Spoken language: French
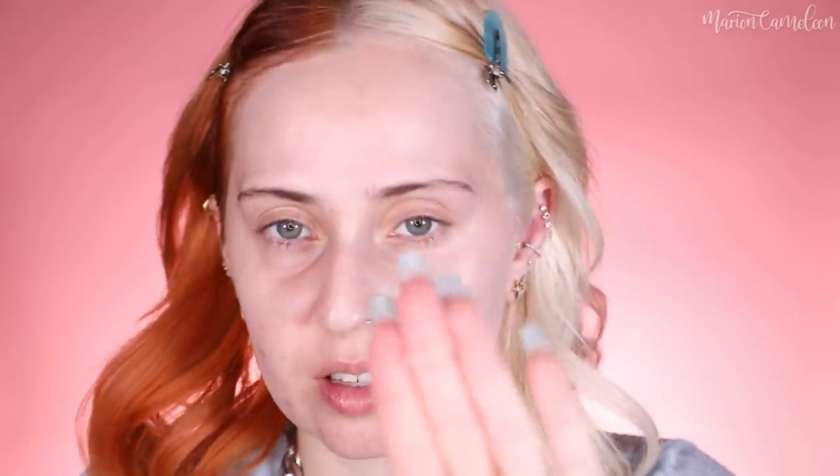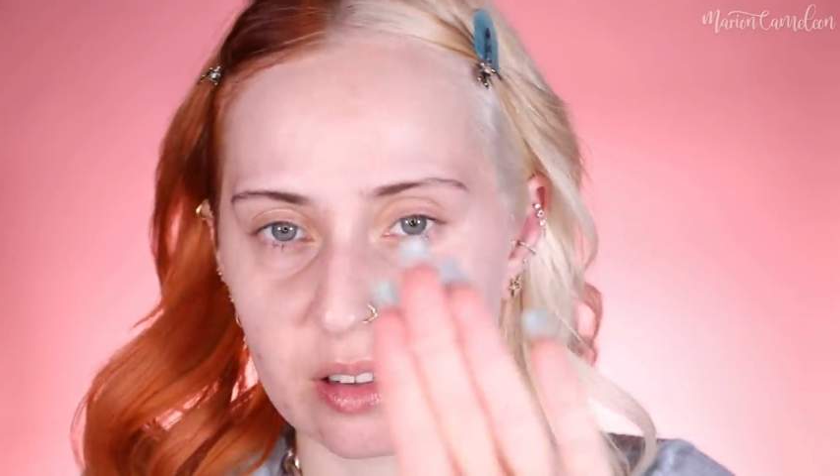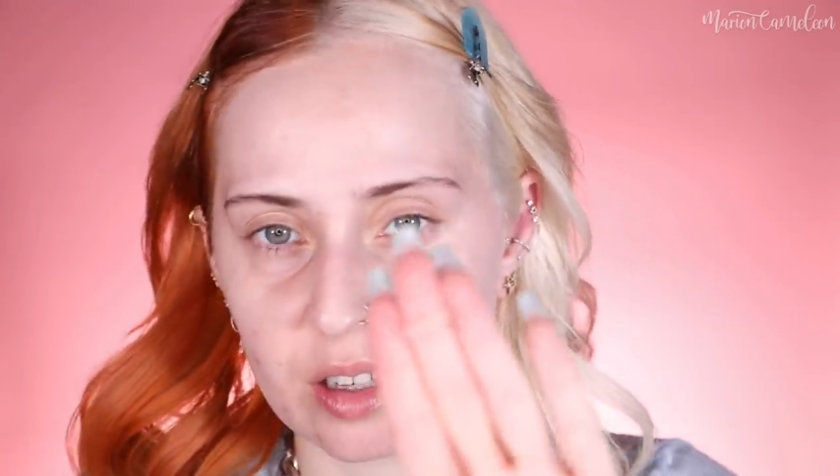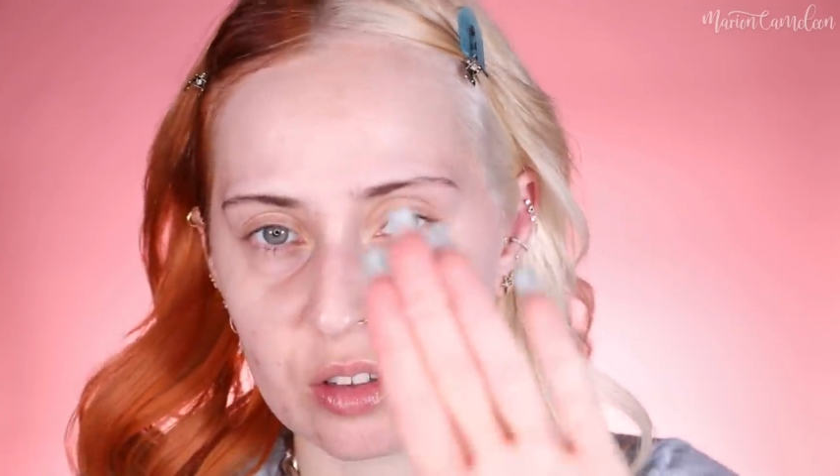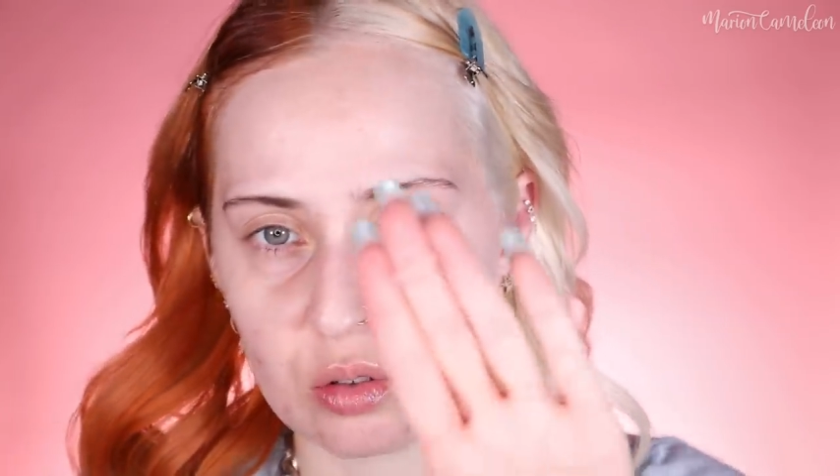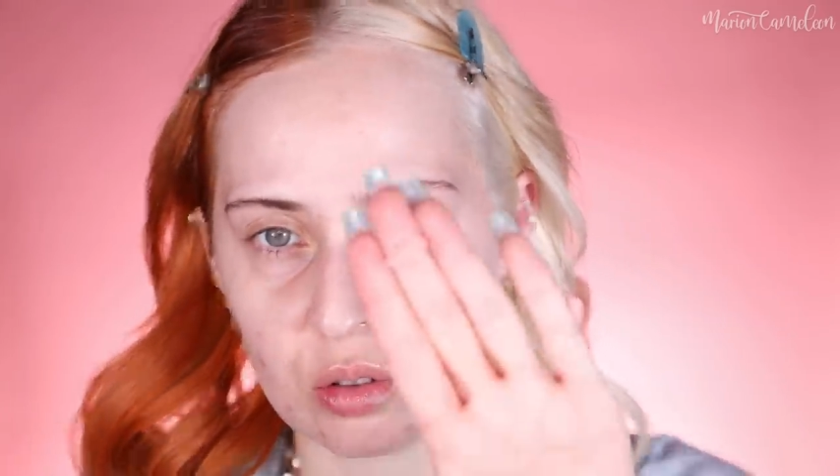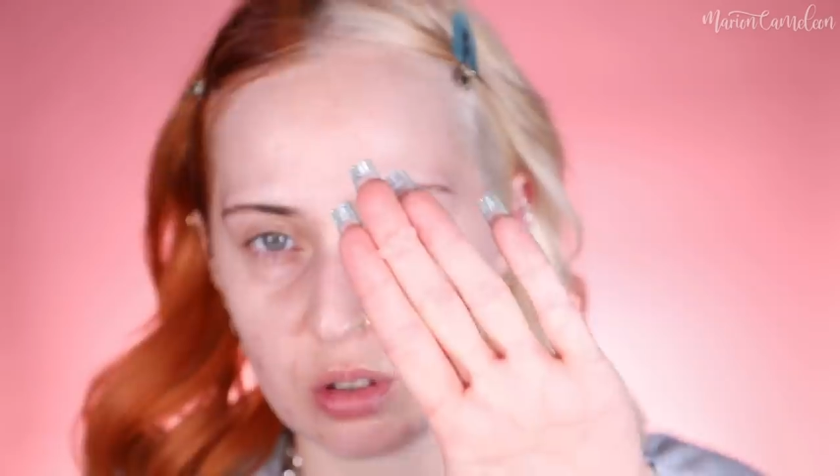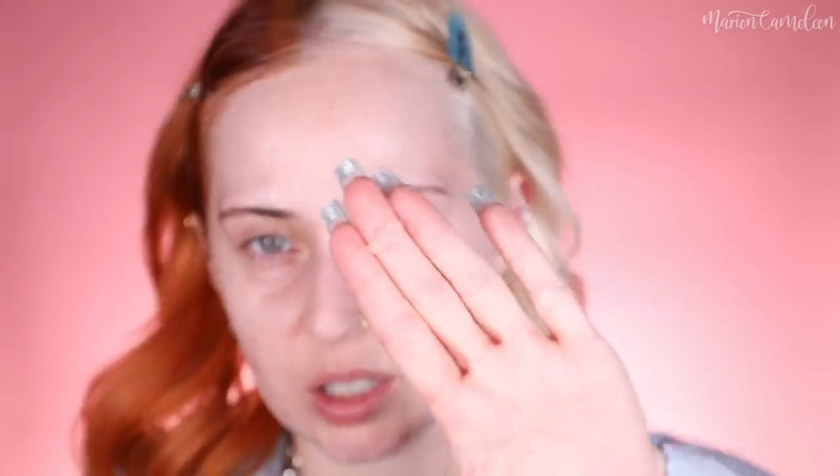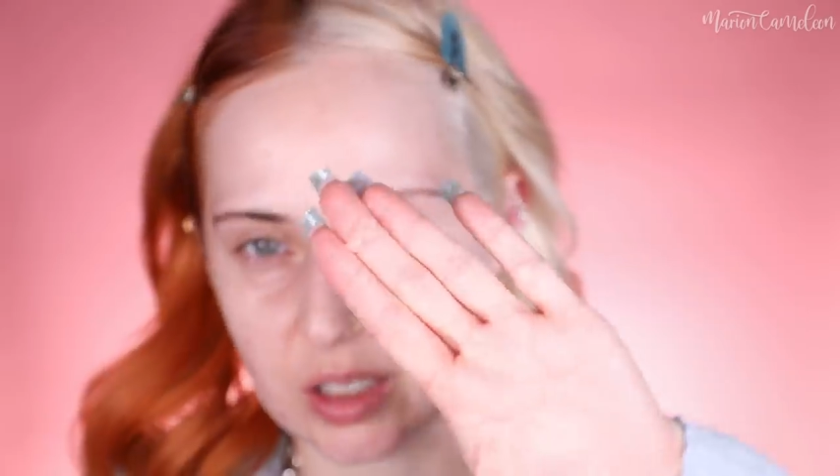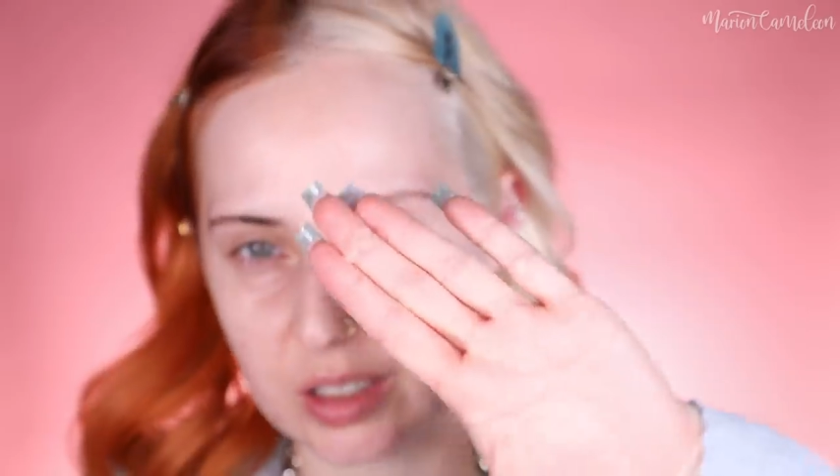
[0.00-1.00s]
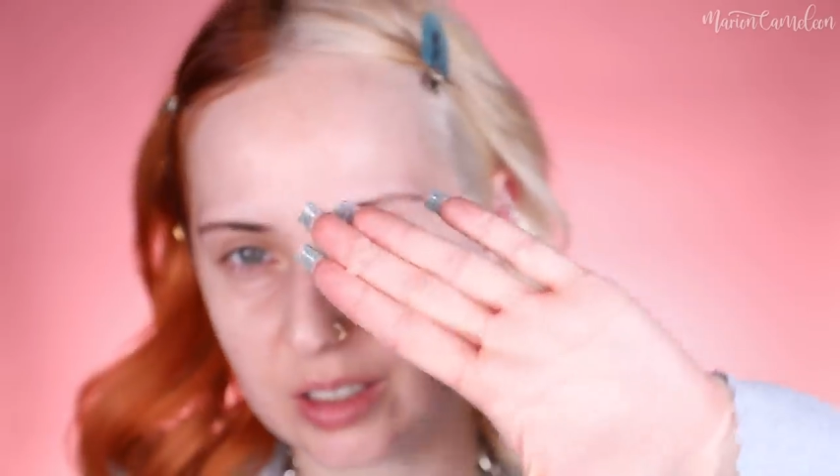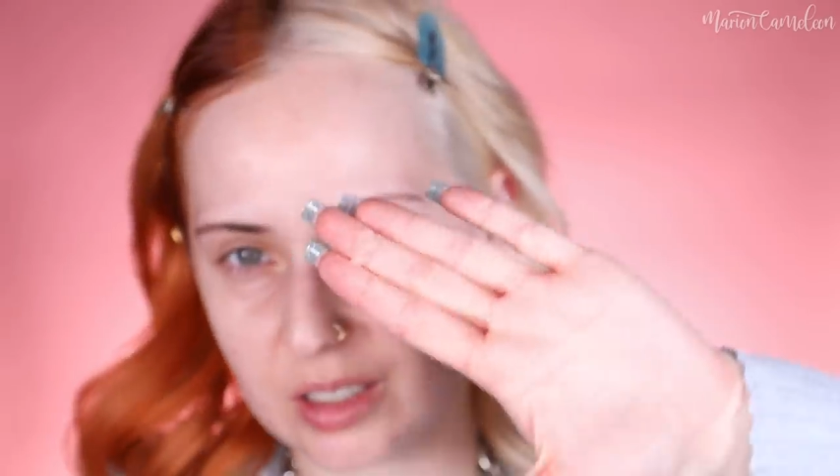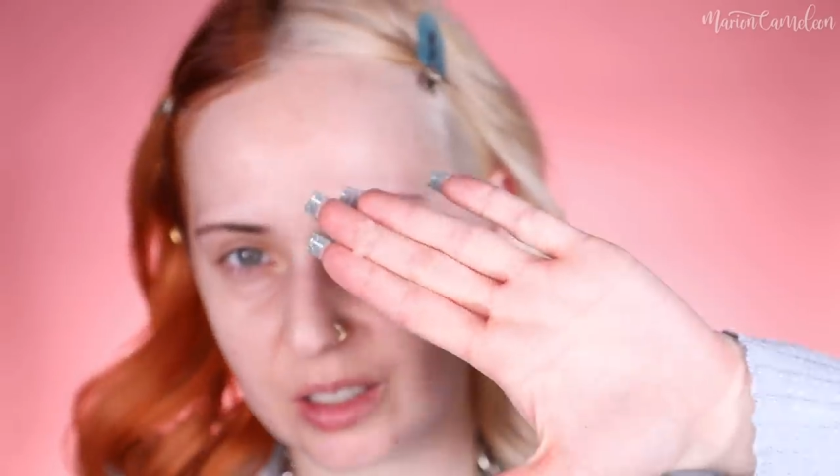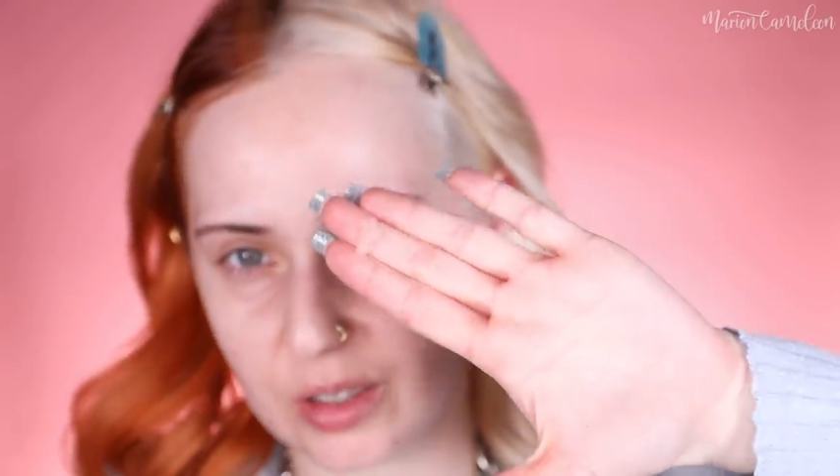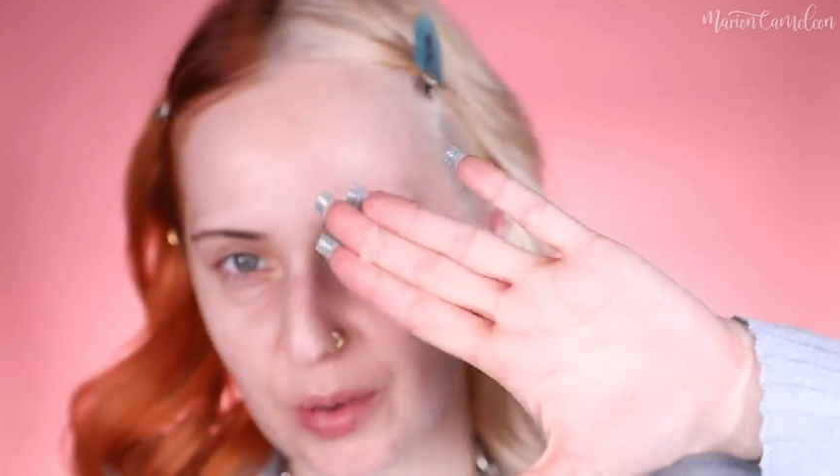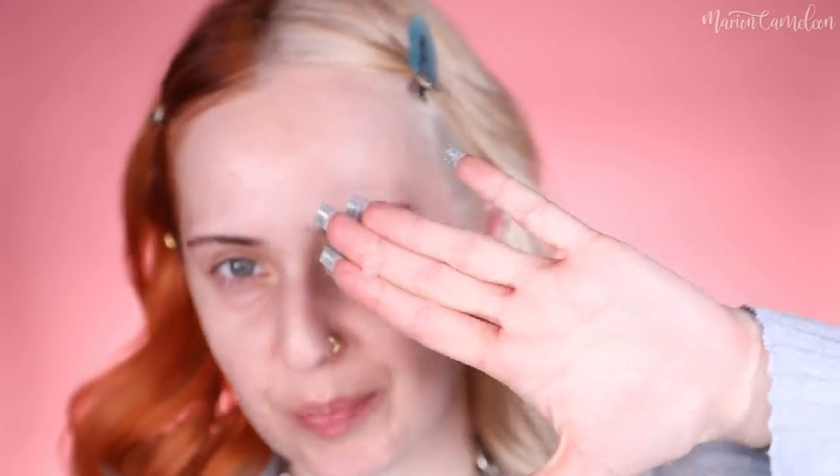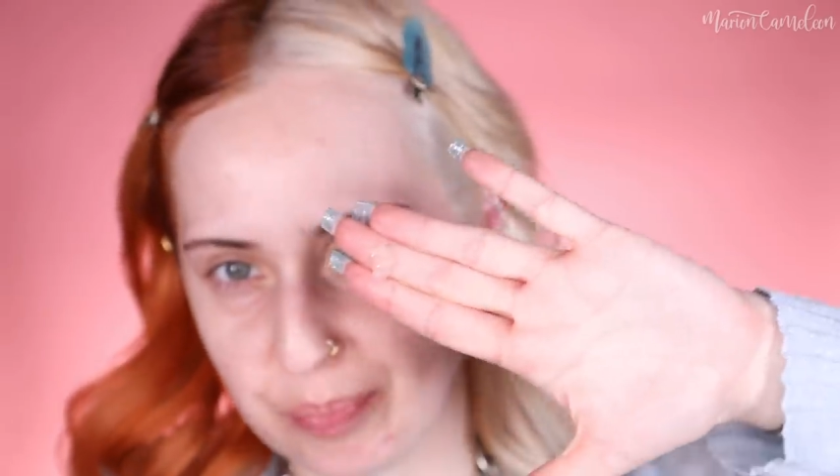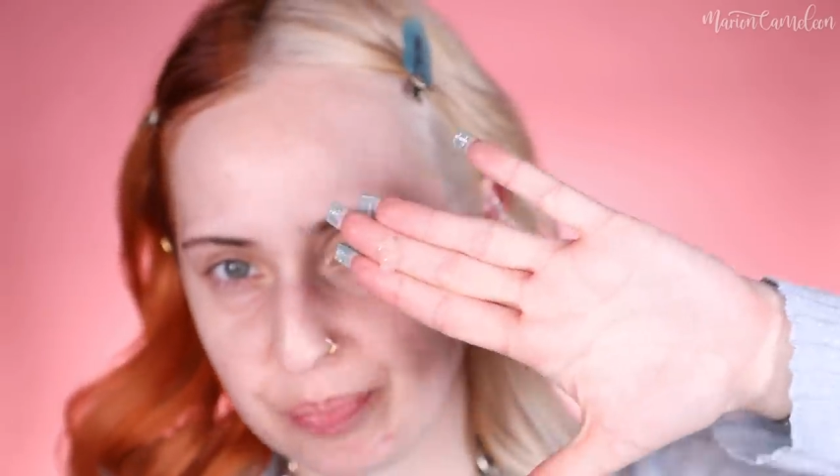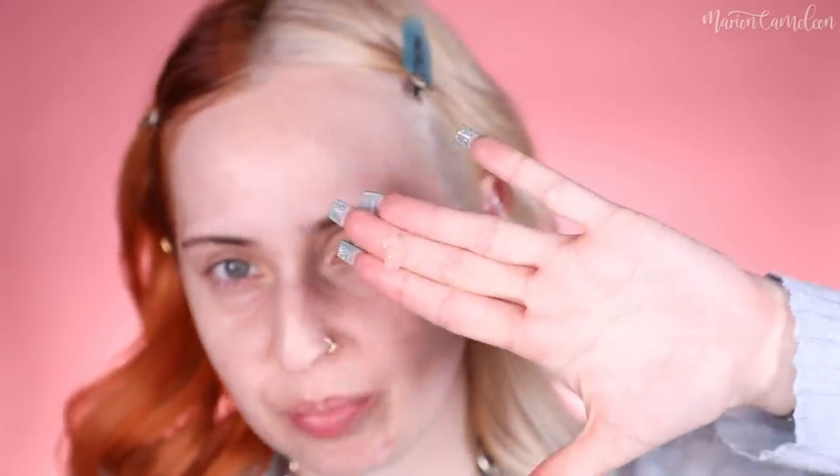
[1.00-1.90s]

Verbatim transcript: cette texture, regardez, c'est euh,